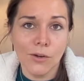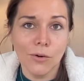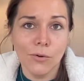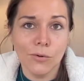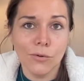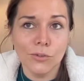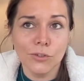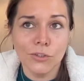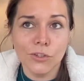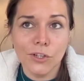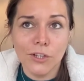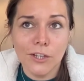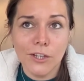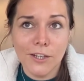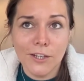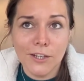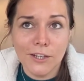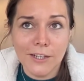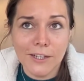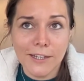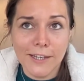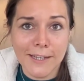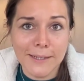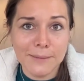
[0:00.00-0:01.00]
und
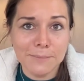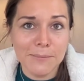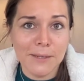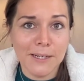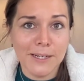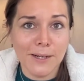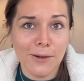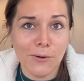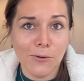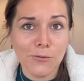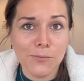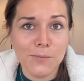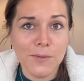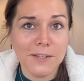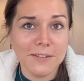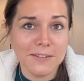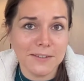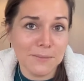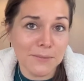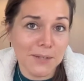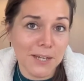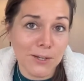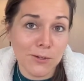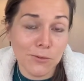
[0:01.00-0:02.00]
Lenk meine
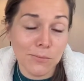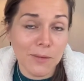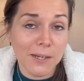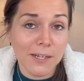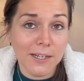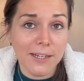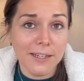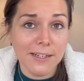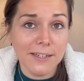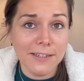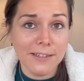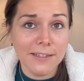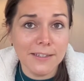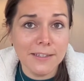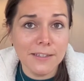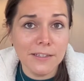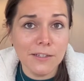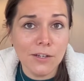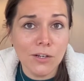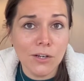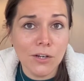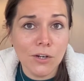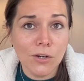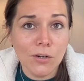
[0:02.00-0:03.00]
Aufmerksamkeit und meine
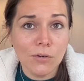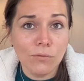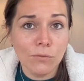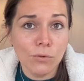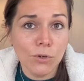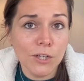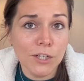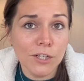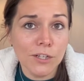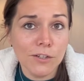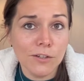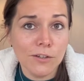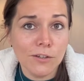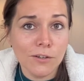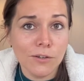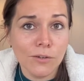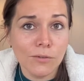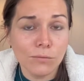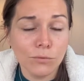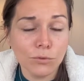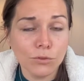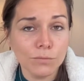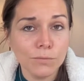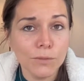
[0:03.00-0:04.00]
Energie wohin,
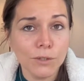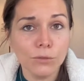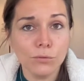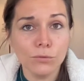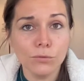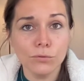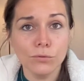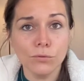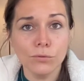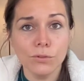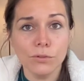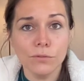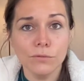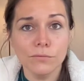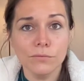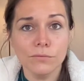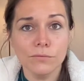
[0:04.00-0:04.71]
wo es mir gut tut.